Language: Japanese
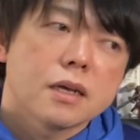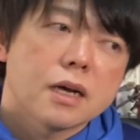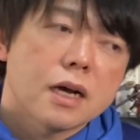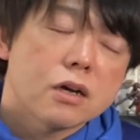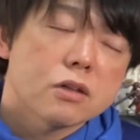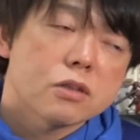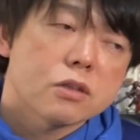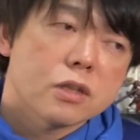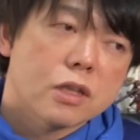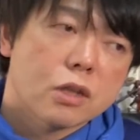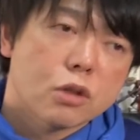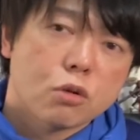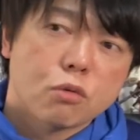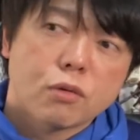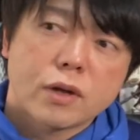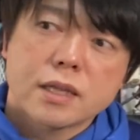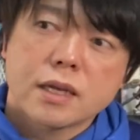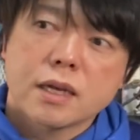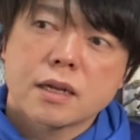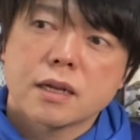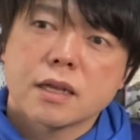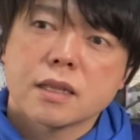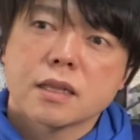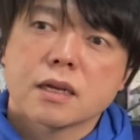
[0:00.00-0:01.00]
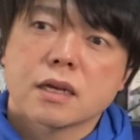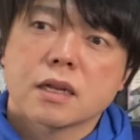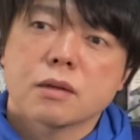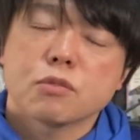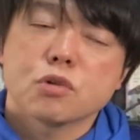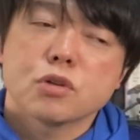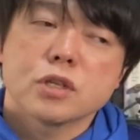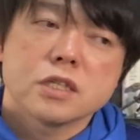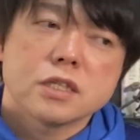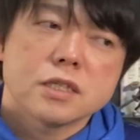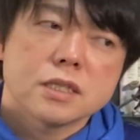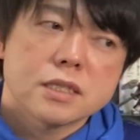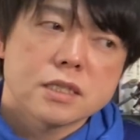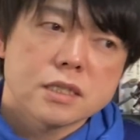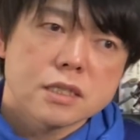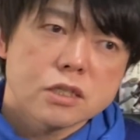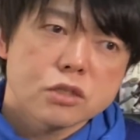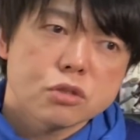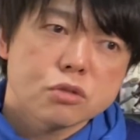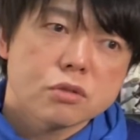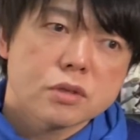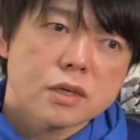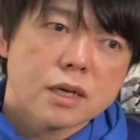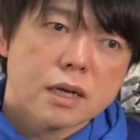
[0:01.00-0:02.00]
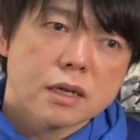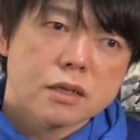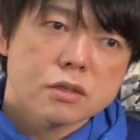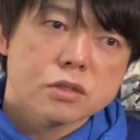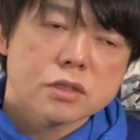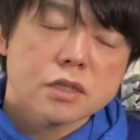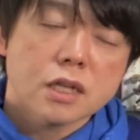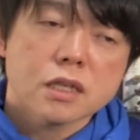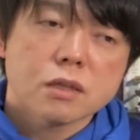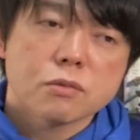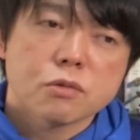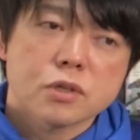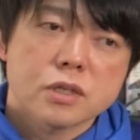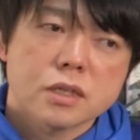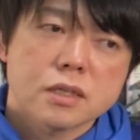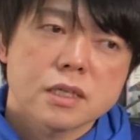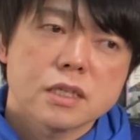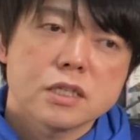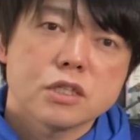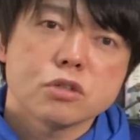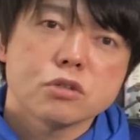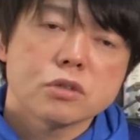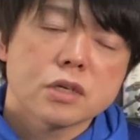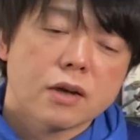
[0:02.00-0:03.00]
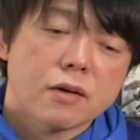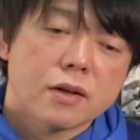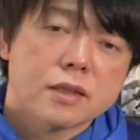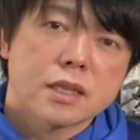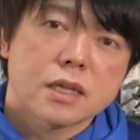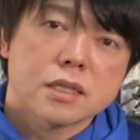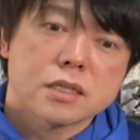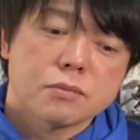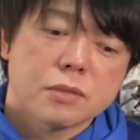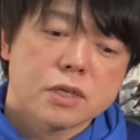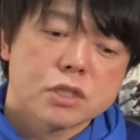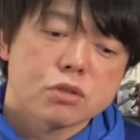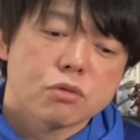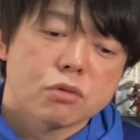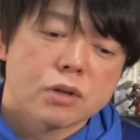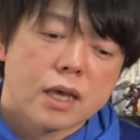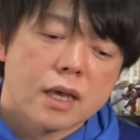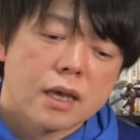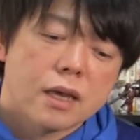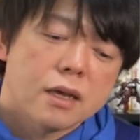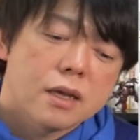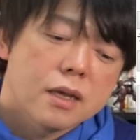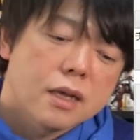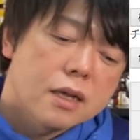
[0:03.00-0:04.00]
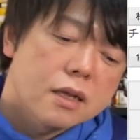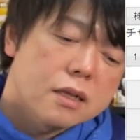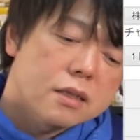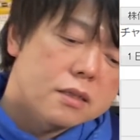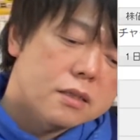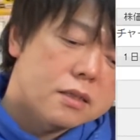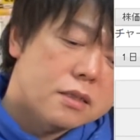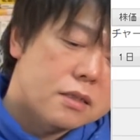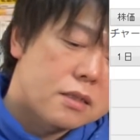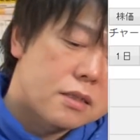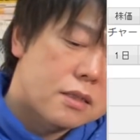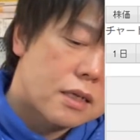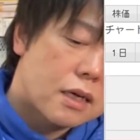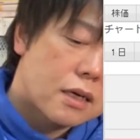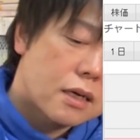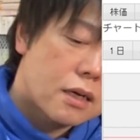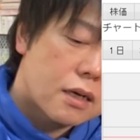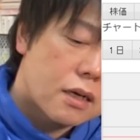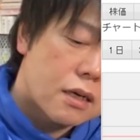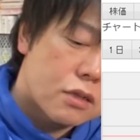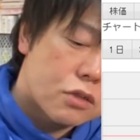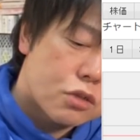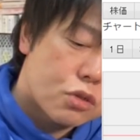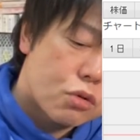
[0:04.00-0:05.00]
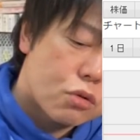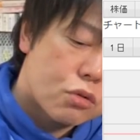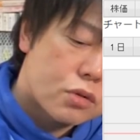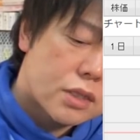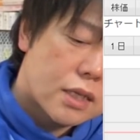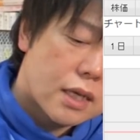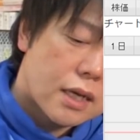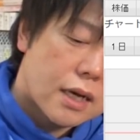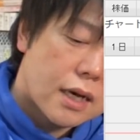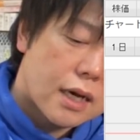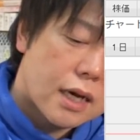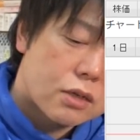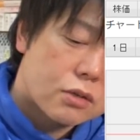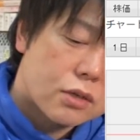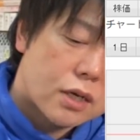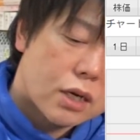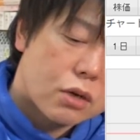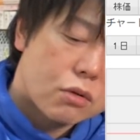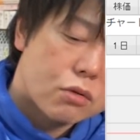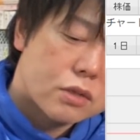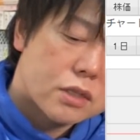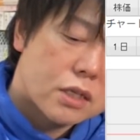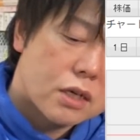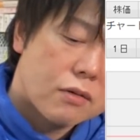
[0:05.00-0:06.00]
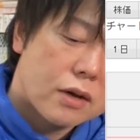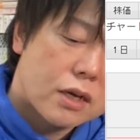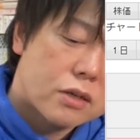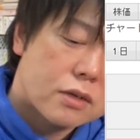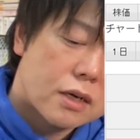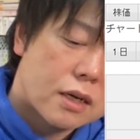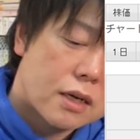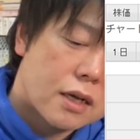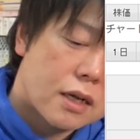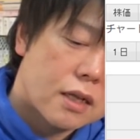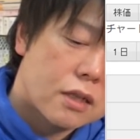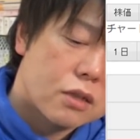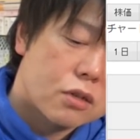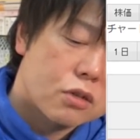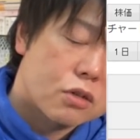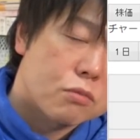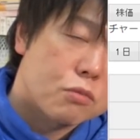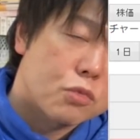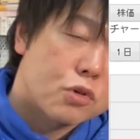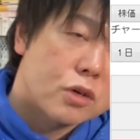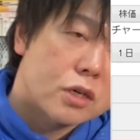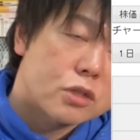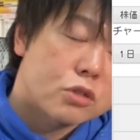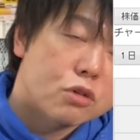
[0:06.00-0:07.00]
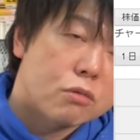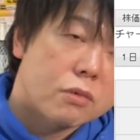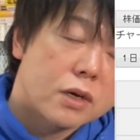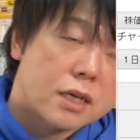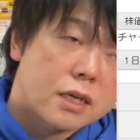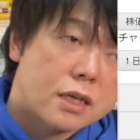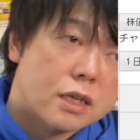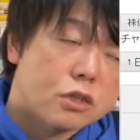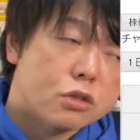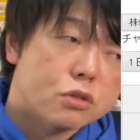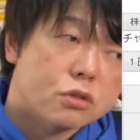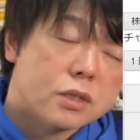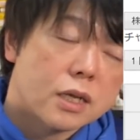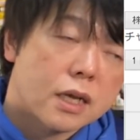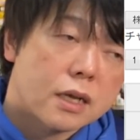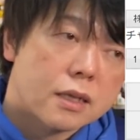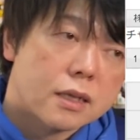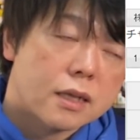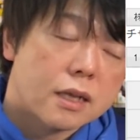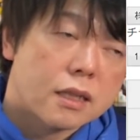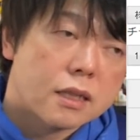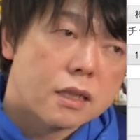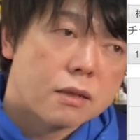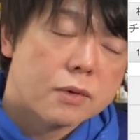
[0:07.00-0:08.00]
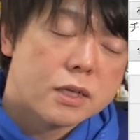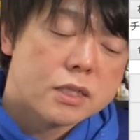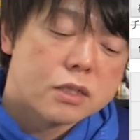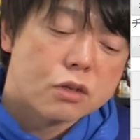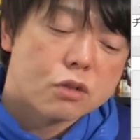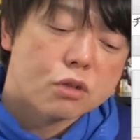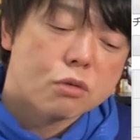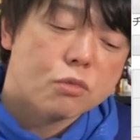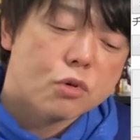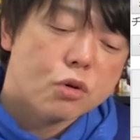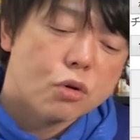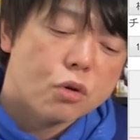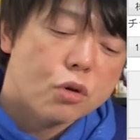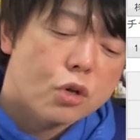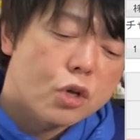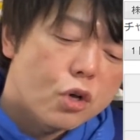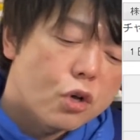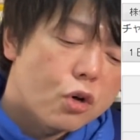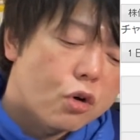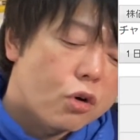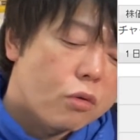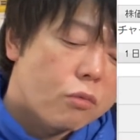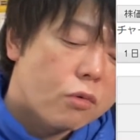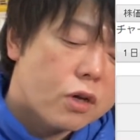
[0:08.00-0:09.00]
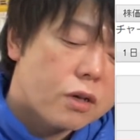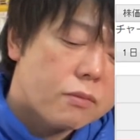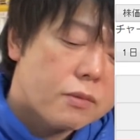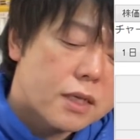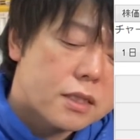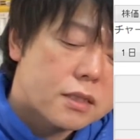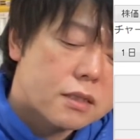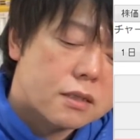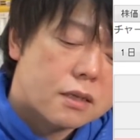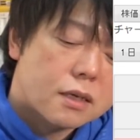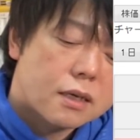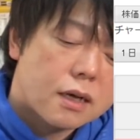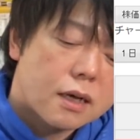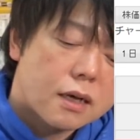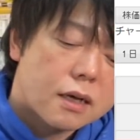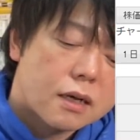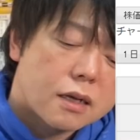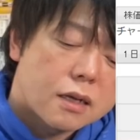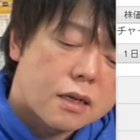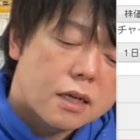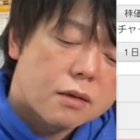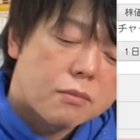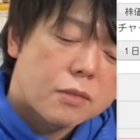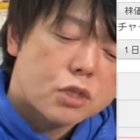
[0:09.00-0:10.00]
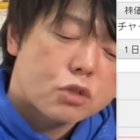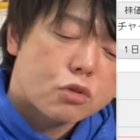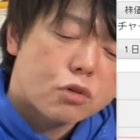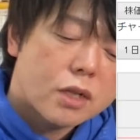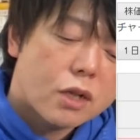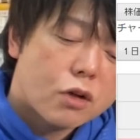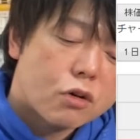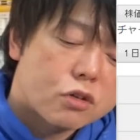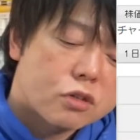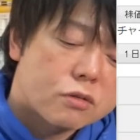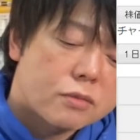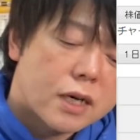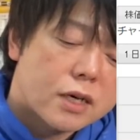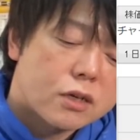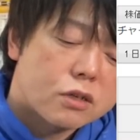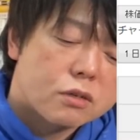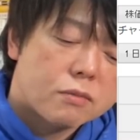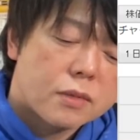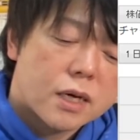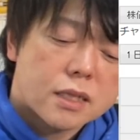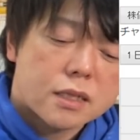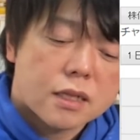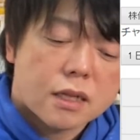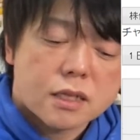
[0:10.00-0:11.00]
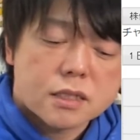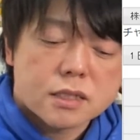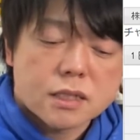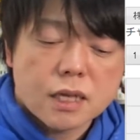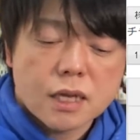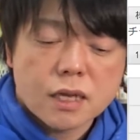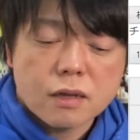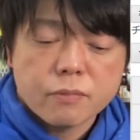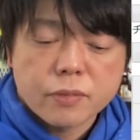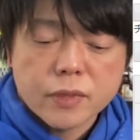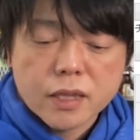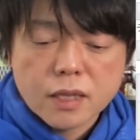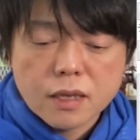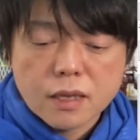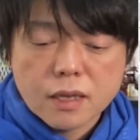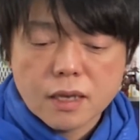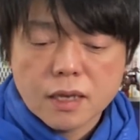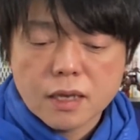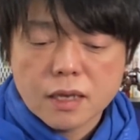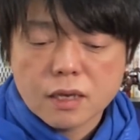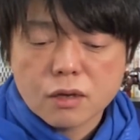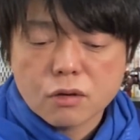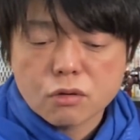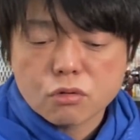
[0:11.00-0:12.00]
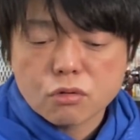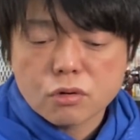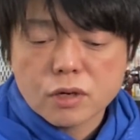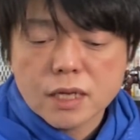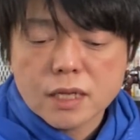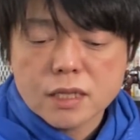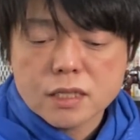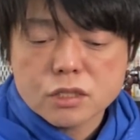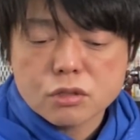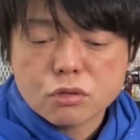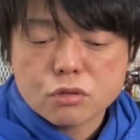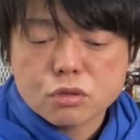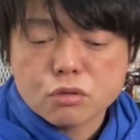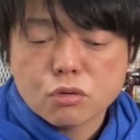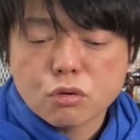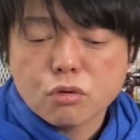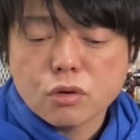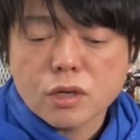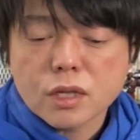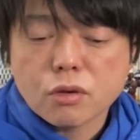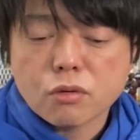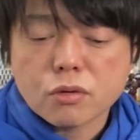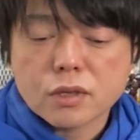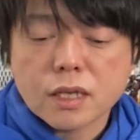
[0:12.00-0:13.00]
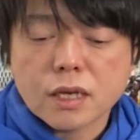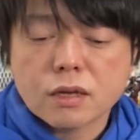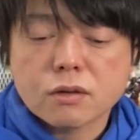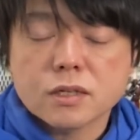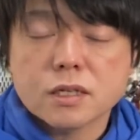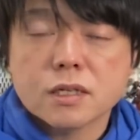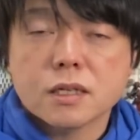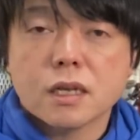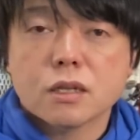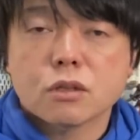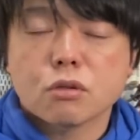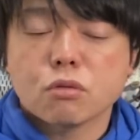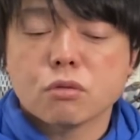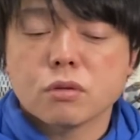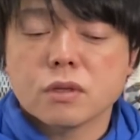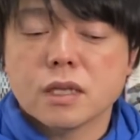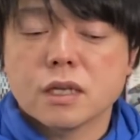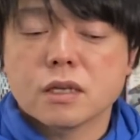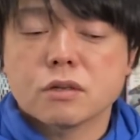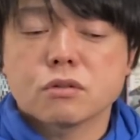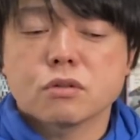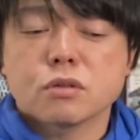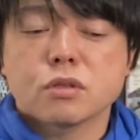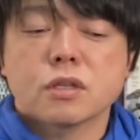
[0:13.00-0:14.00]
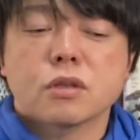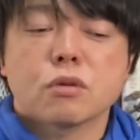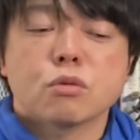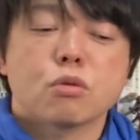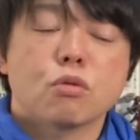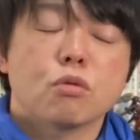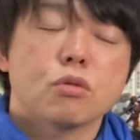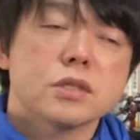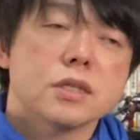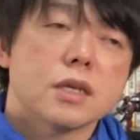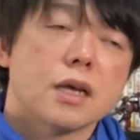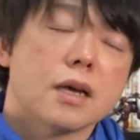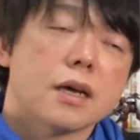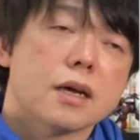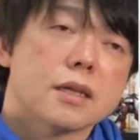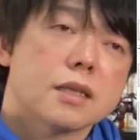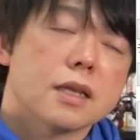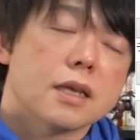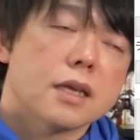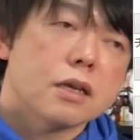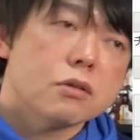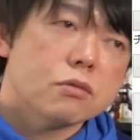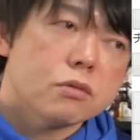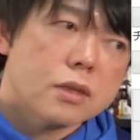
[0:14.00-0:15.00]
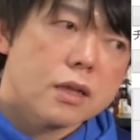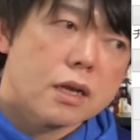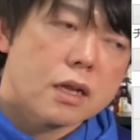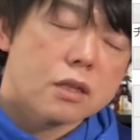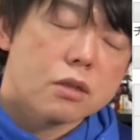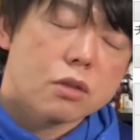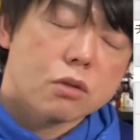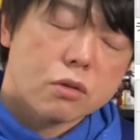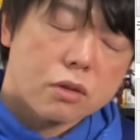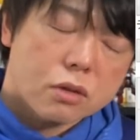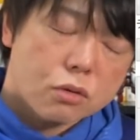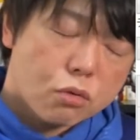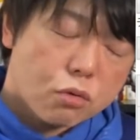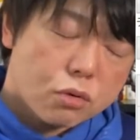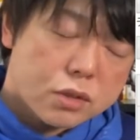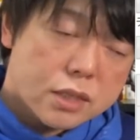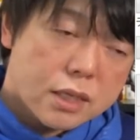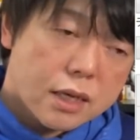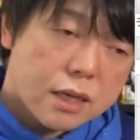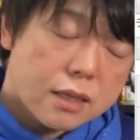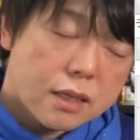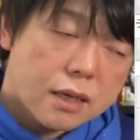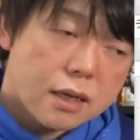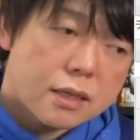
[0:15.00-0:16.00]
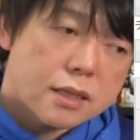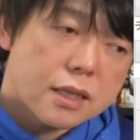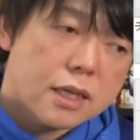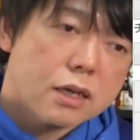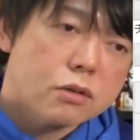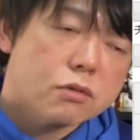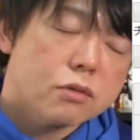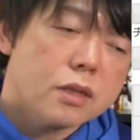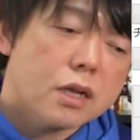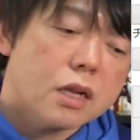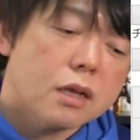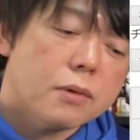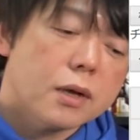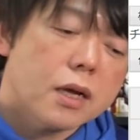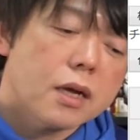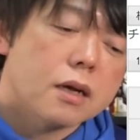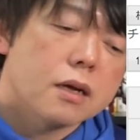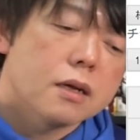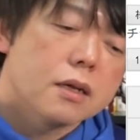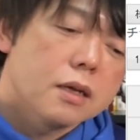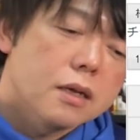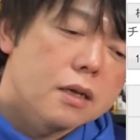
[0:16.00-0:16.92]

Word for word: あ、ある程度話題になってからもう1、2週間、少なくとも1週間は経ちますよね。若干調整が入る可能性はあるかなっていう、僕は相場歴20年やってますけども、思いますが、まあ、それらを踏まえてですね、えー、このレンジの底根を逆にね、取っていくっていう投資判断ができるんであれ、投資判断ができるんであれば、